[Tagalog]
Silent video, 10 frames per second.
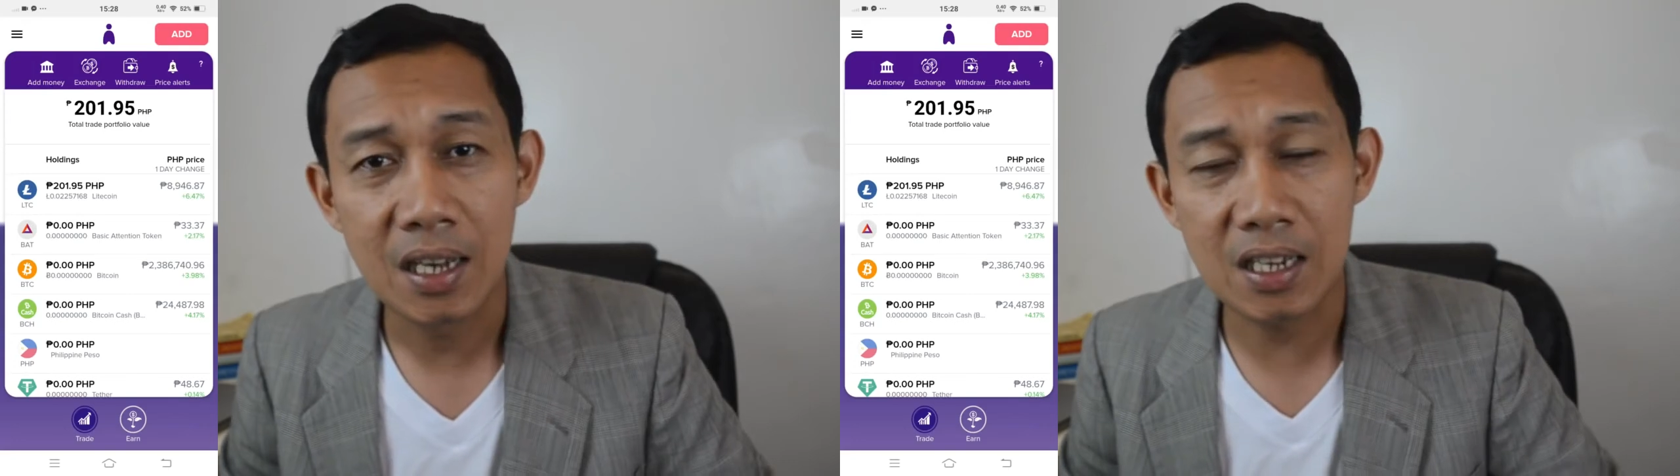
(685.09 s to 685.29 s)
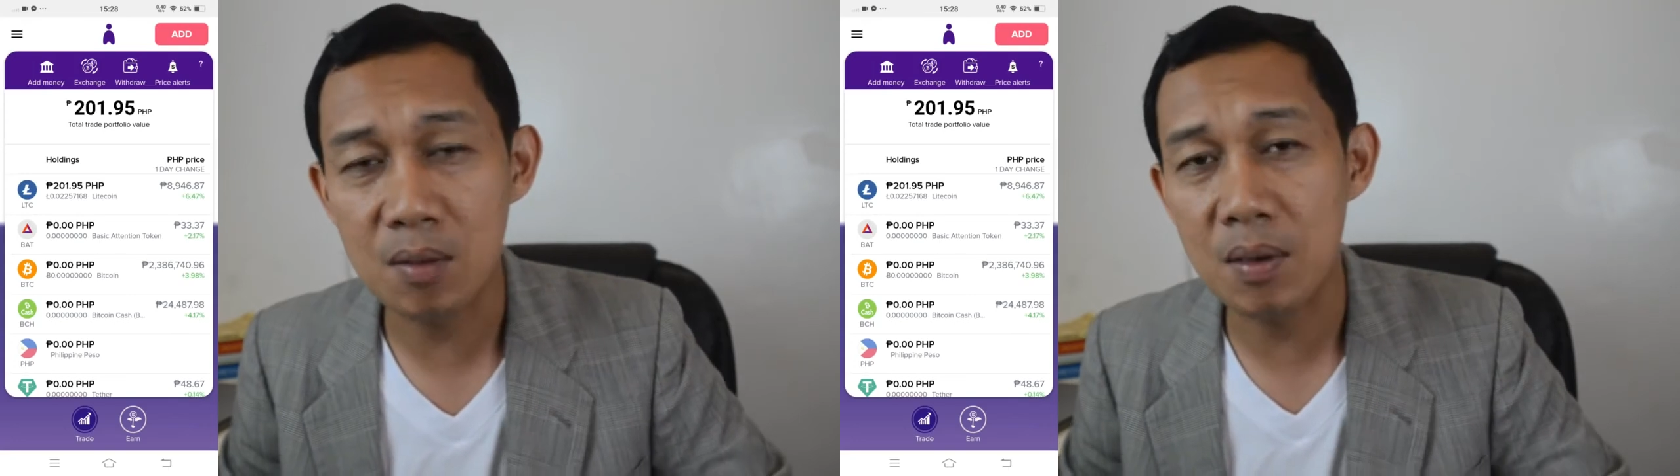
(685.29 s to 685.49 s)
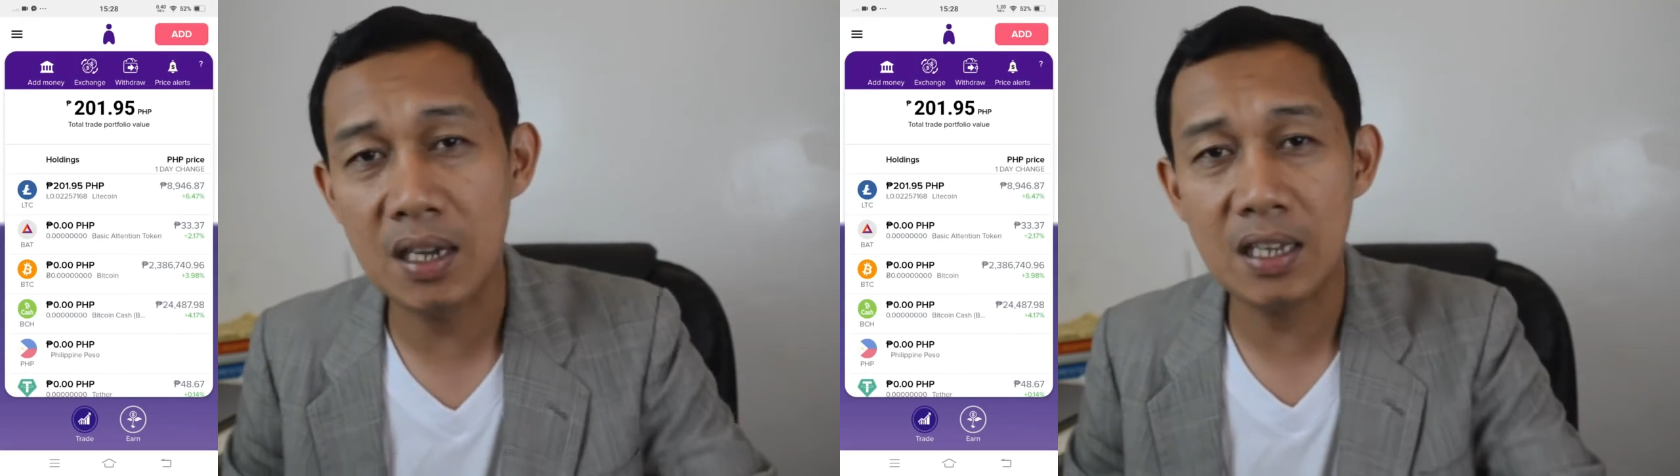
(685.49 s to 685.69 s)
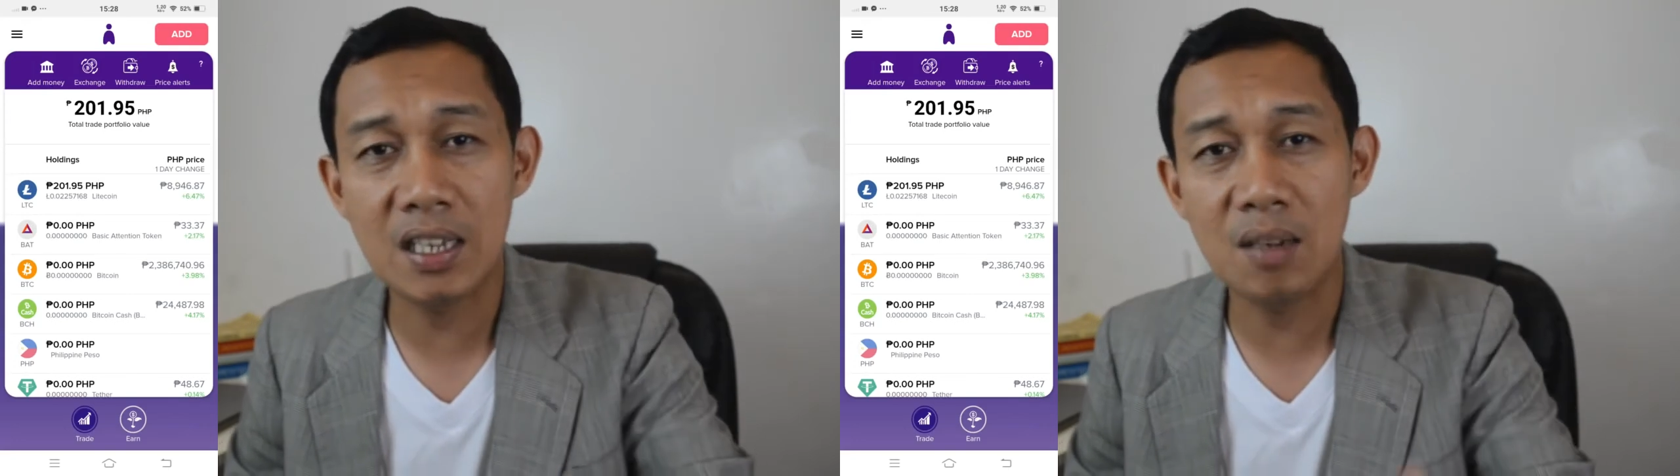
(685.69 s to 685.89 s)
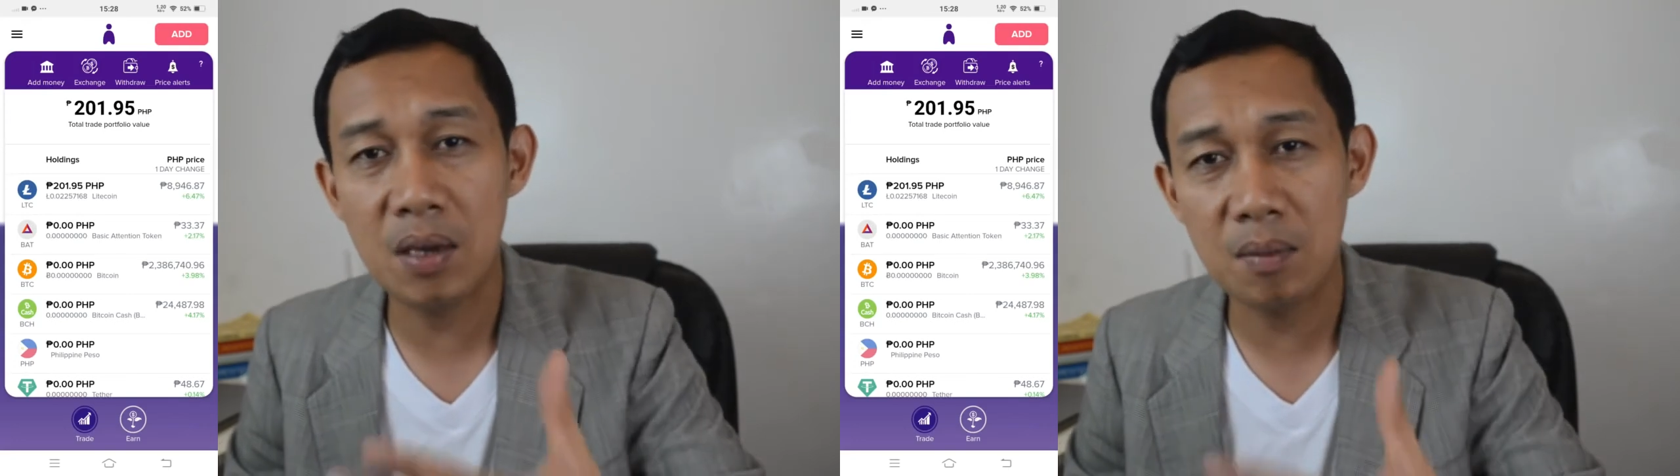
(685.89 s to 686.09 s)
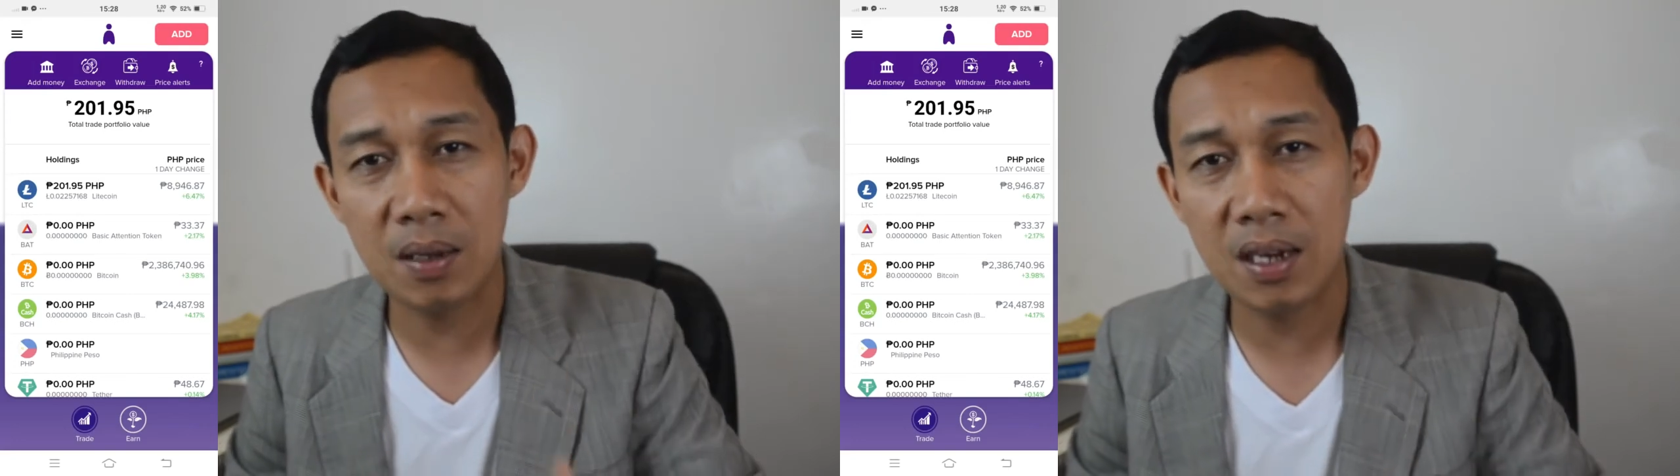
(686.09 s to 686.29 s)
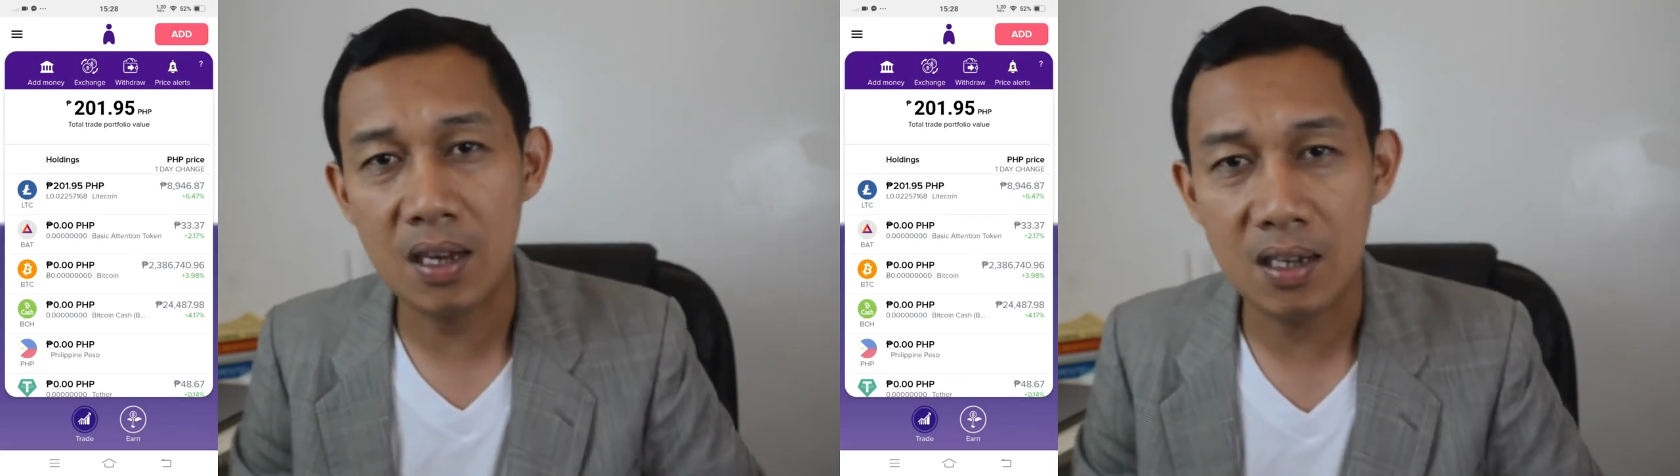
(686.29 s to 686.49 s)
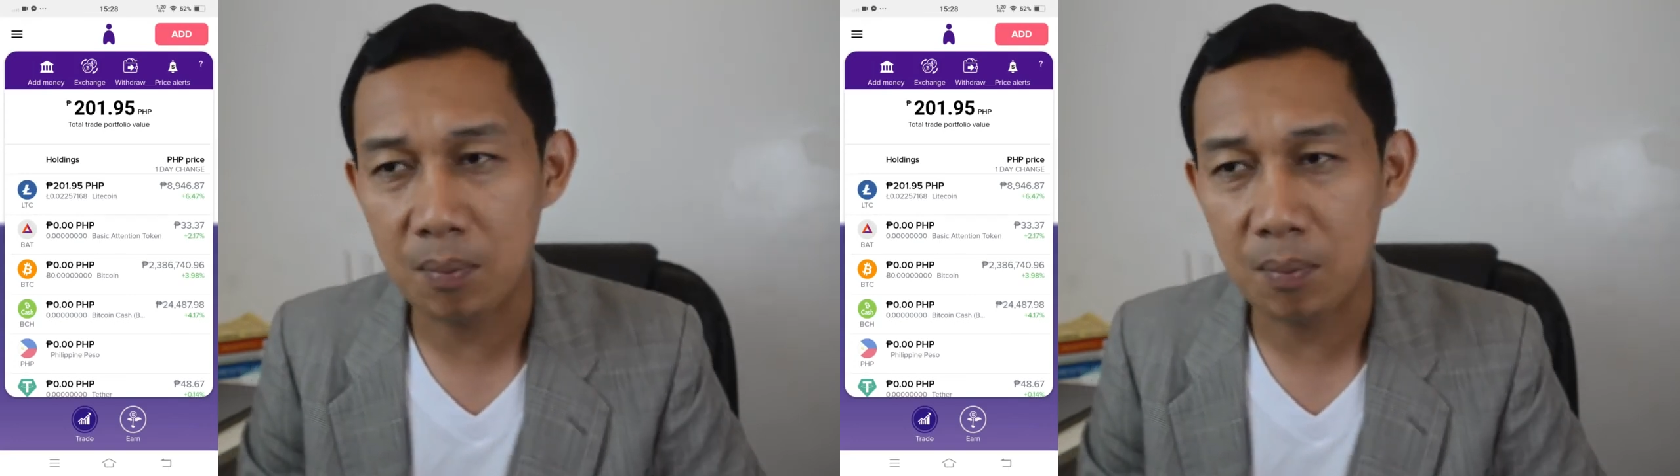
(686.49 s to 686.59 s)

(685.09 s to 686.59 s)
Kasi makikita ni PayPal, ah,